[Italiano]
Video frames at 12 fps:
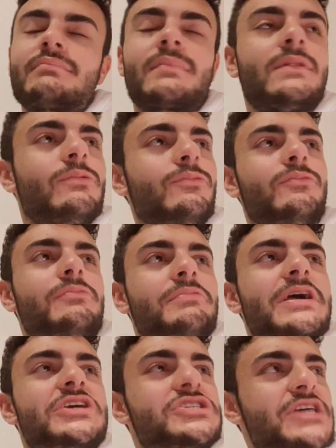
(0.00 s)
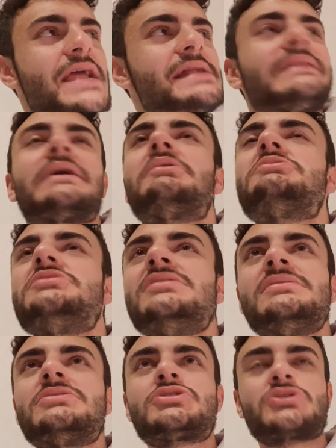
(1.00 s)
una scelta
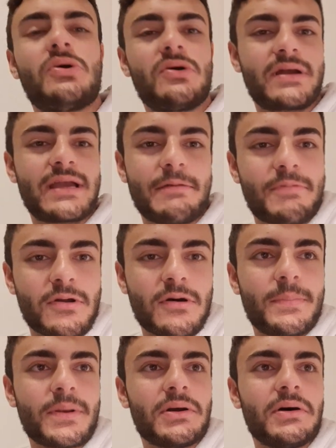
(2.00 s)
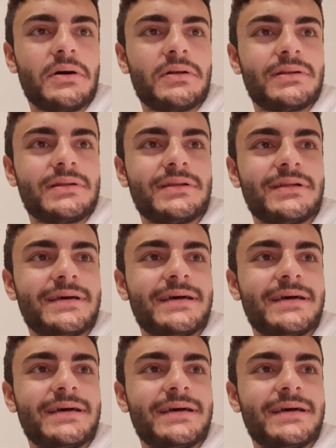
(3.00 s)
così sciocca proprio non...